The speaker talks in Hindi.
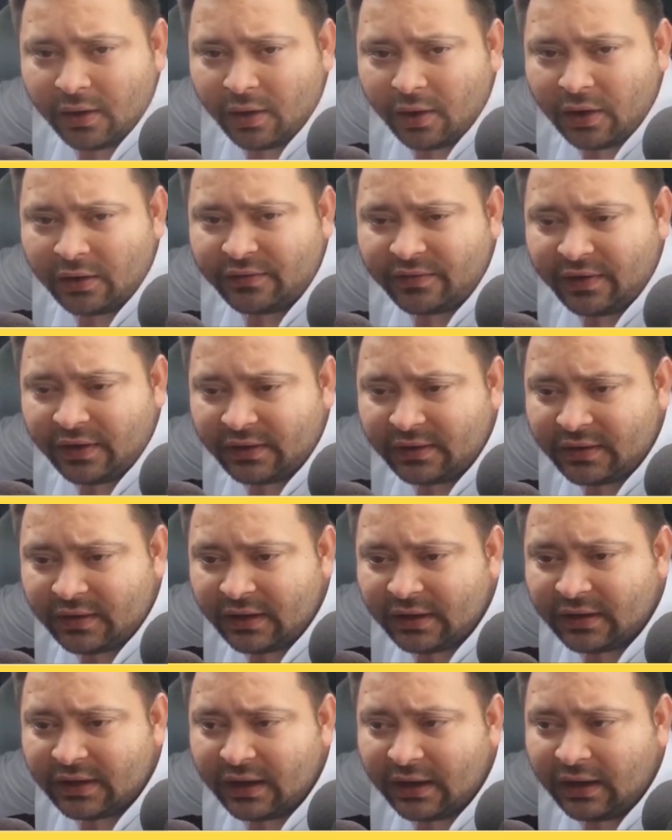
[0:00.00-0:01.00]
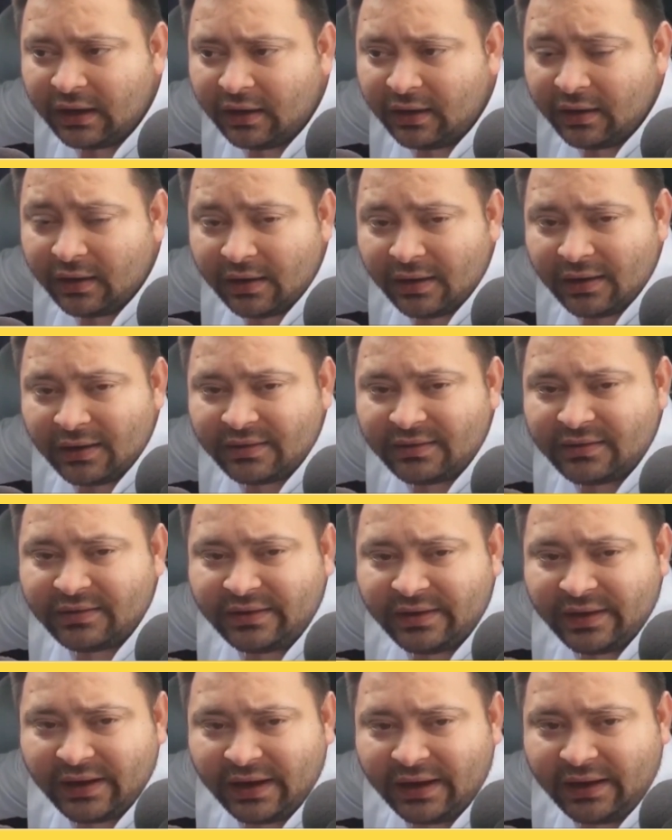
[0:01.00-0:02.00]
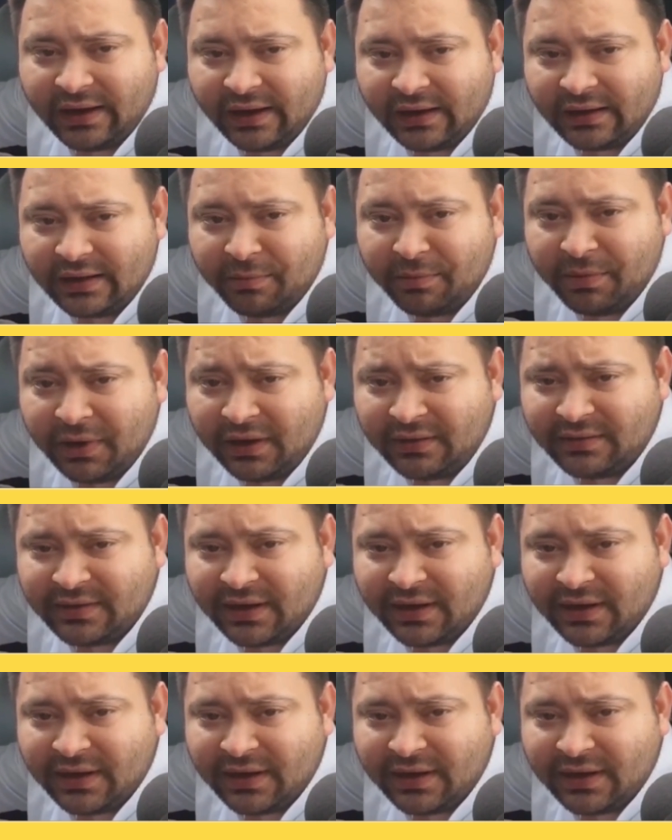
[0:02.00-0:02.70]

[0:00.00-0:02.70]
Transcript: और क्षेत्रीय दल स्टेट है तभी ना